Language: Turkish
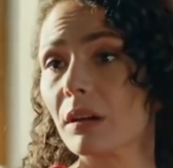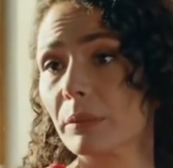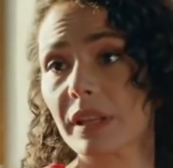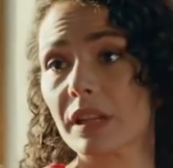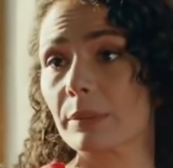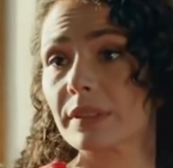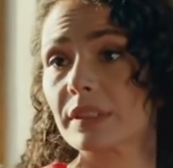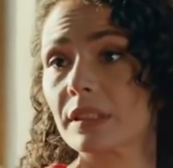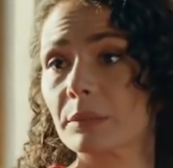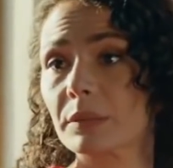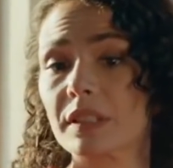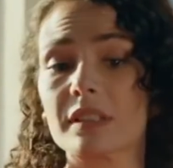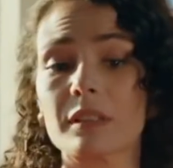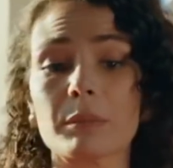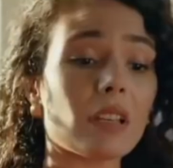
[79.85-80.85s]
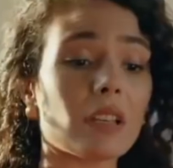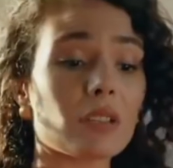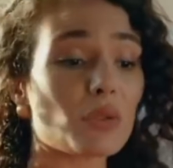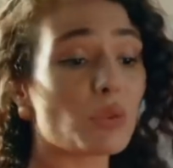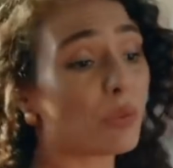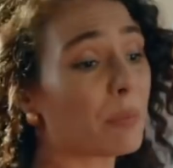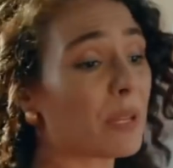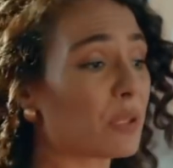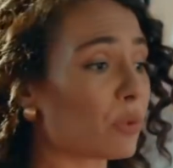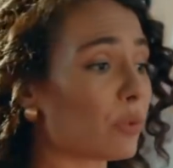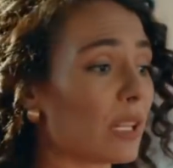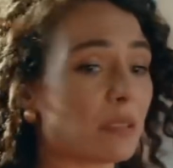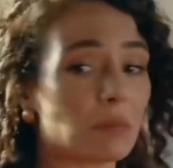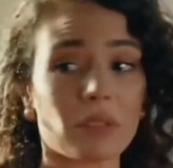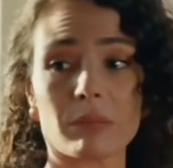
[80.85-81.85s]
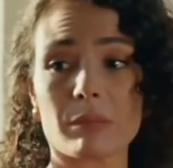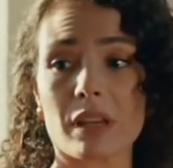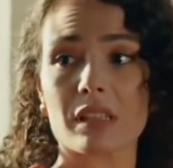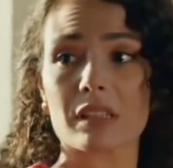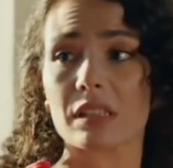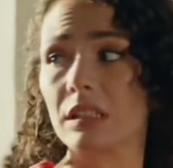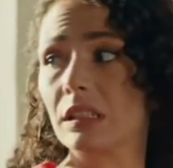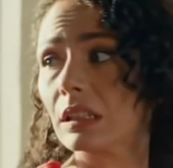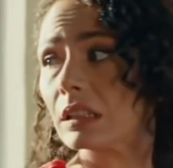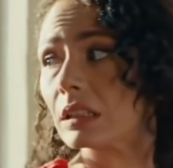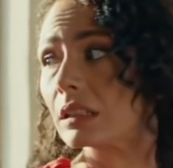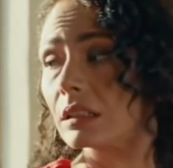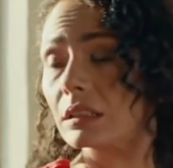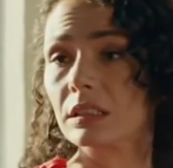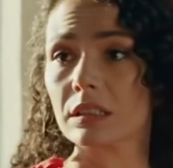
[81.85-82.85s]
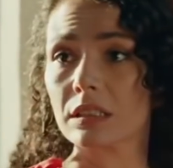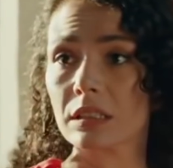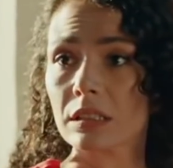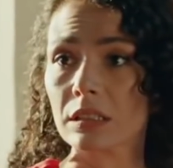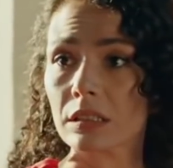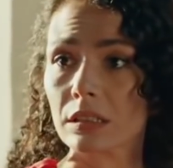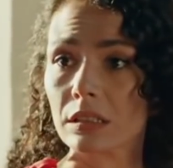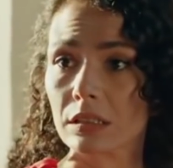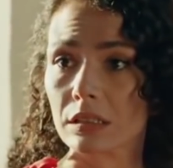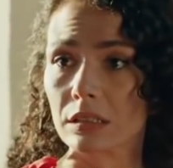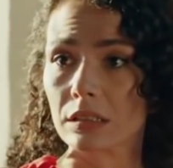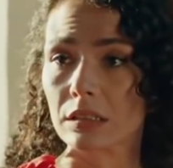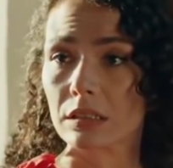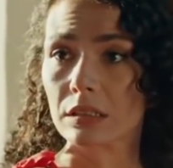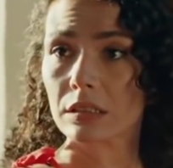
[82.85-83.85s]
Merhaba diyeyim dedim. Çok meşgul etmeyeyim ben seni. Meşguliyet ne demek?